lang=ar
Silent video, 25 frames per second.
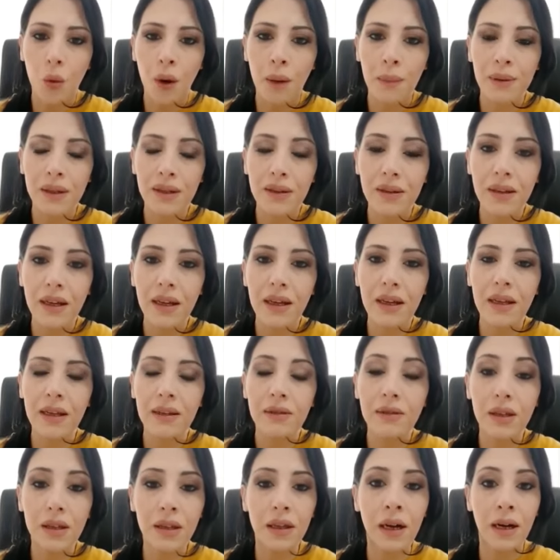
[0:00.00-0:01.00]

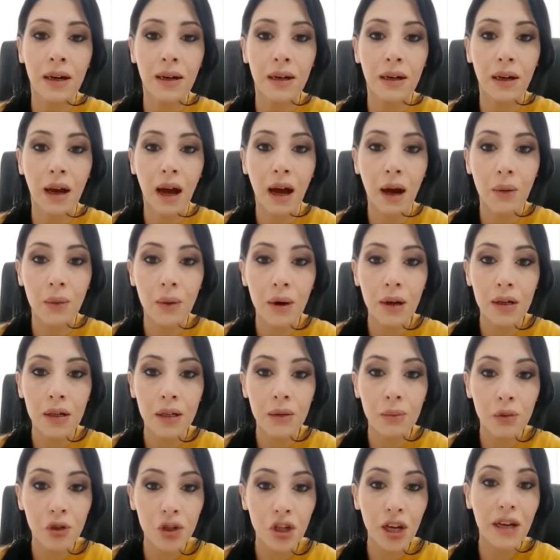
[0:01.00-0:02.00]
وبالتالي تظهر
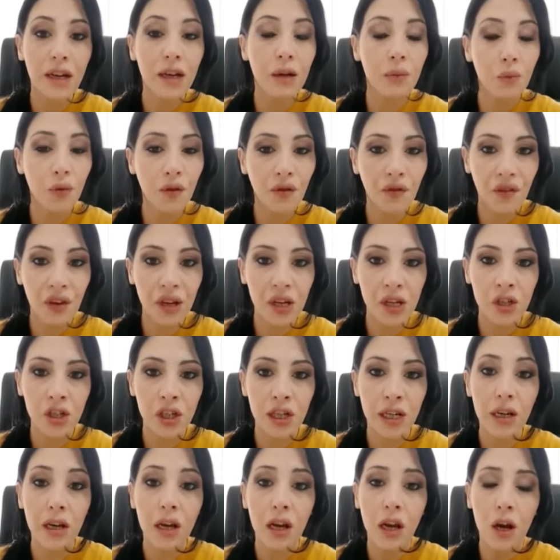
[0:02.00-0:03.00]
العوارض بشكل
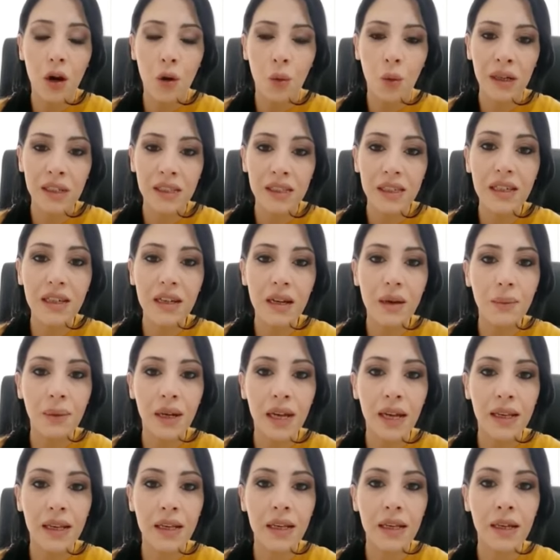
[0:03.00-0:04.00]
مفاجئ وتصير
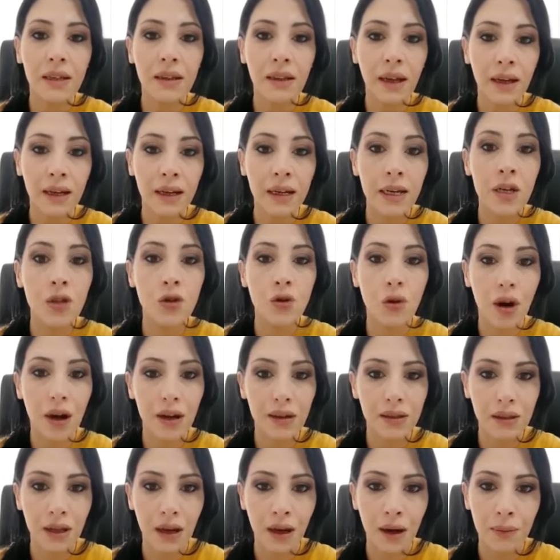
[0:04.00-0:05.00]
امكانية
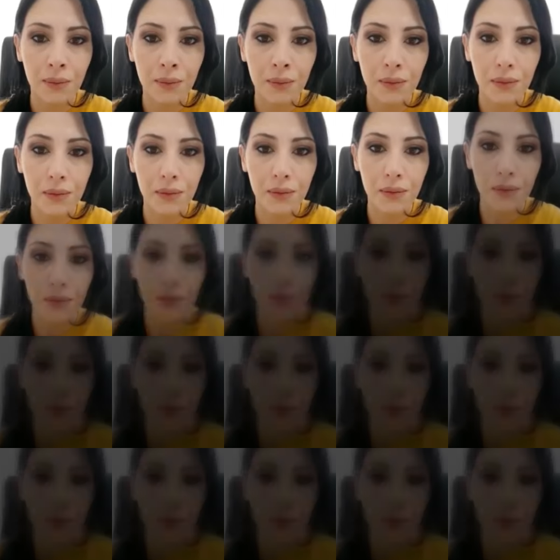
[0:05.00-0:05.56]
علاجه اصعب؟